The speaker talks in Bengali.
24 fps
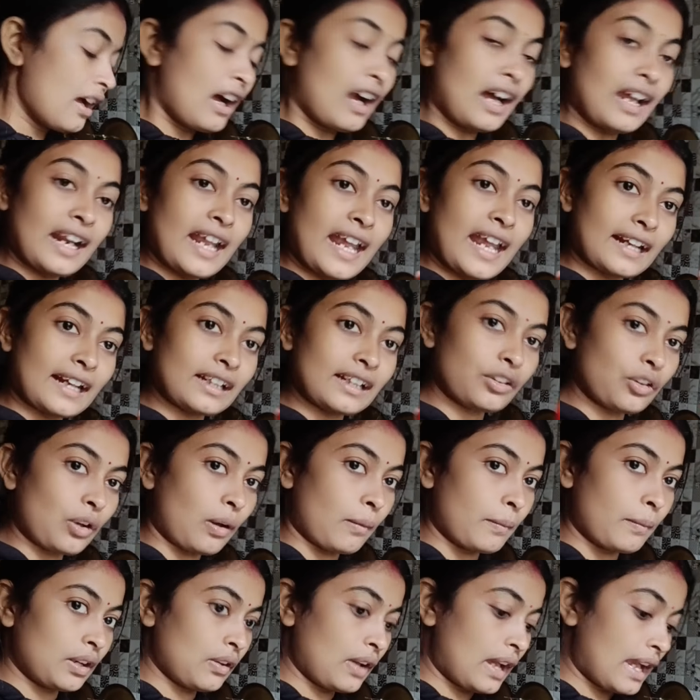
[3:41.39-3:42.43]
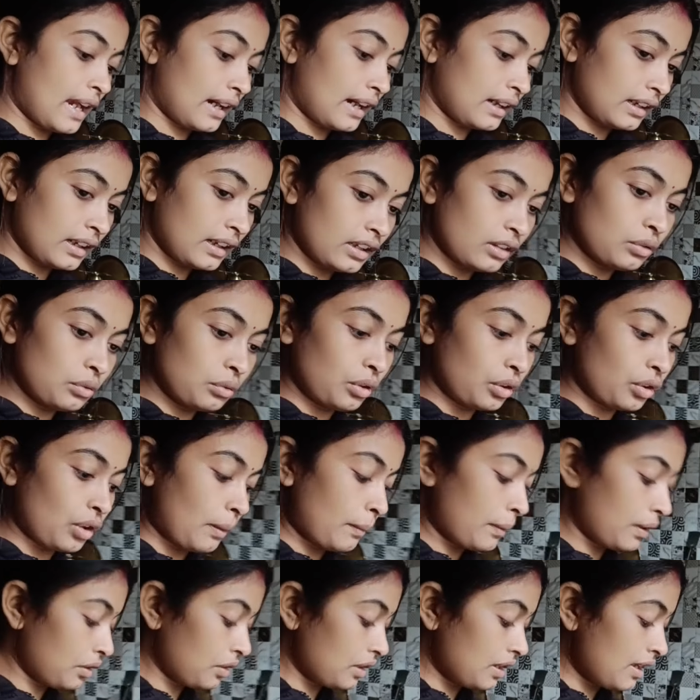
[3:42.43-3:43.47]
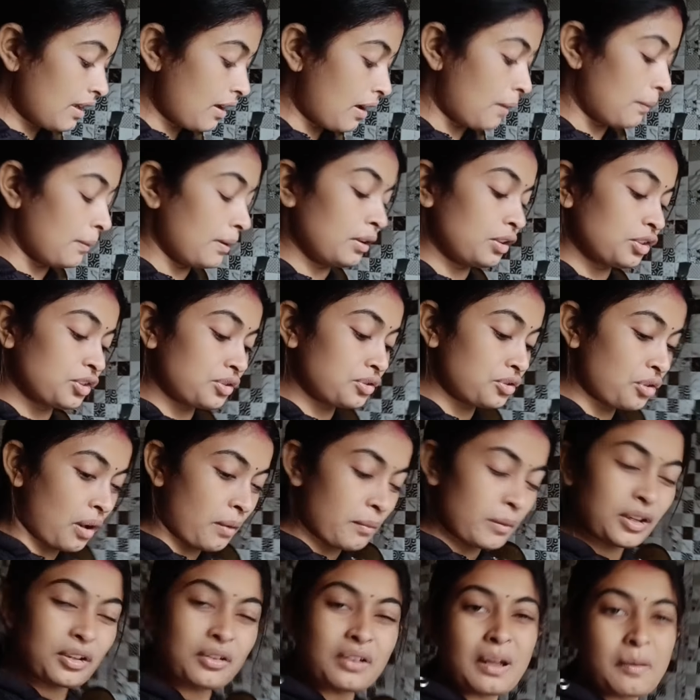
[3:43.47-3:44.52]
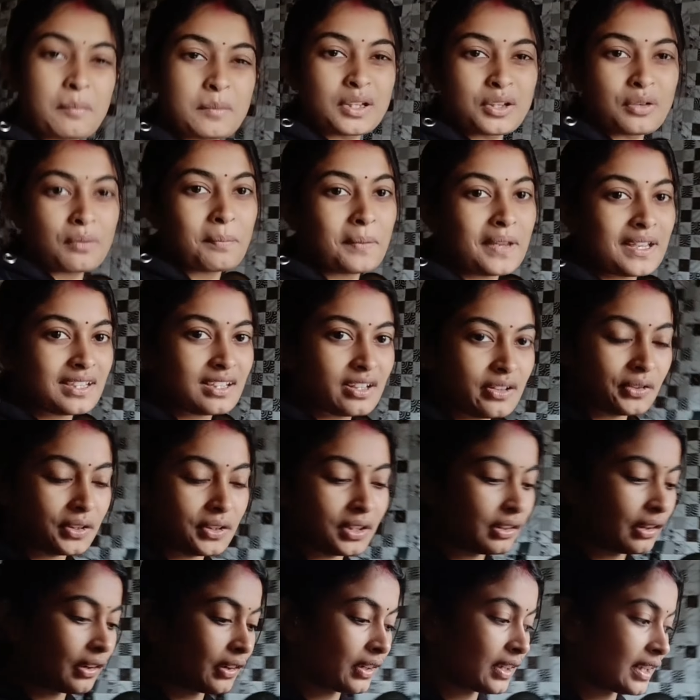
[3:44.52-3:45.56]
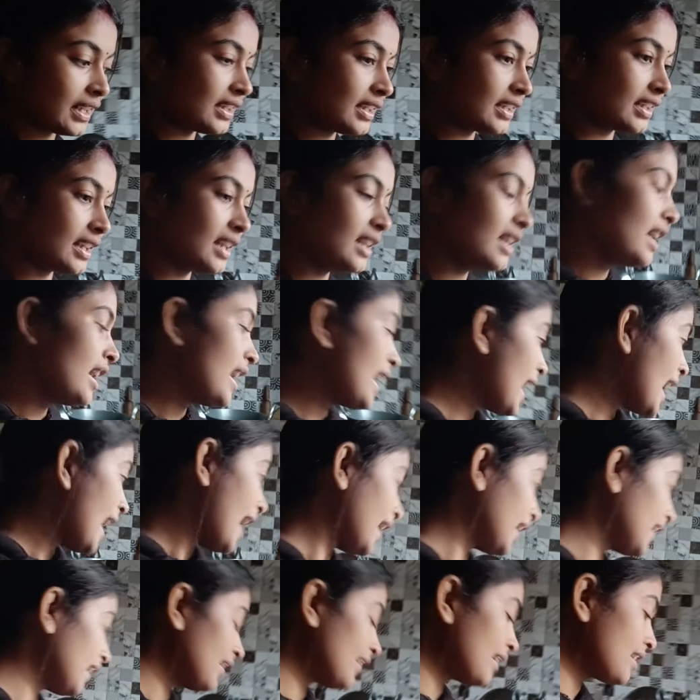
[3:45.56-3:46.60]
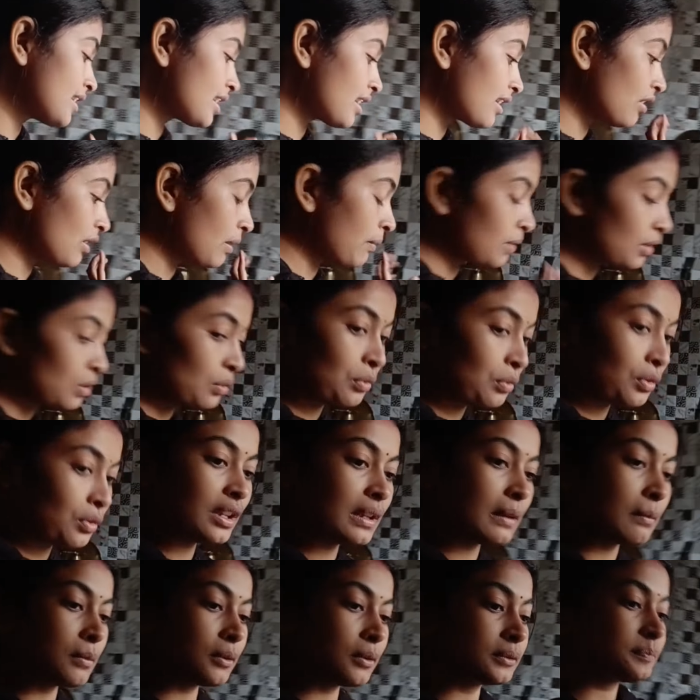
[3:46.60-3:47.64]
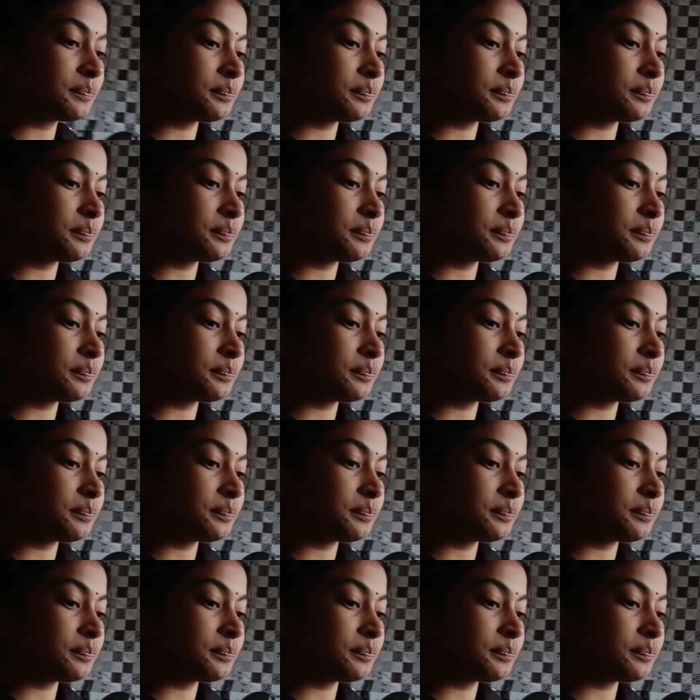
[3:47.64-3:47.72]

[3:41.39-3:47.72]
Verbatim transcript: আর একটা টমেটো একটা কি দুটো টমেটো দিলে হবে টমেটো না আমি একটু বেশি করে তরকারিতে দিই একটা দিয়েছি কিন্তু আমি দুটোই দিব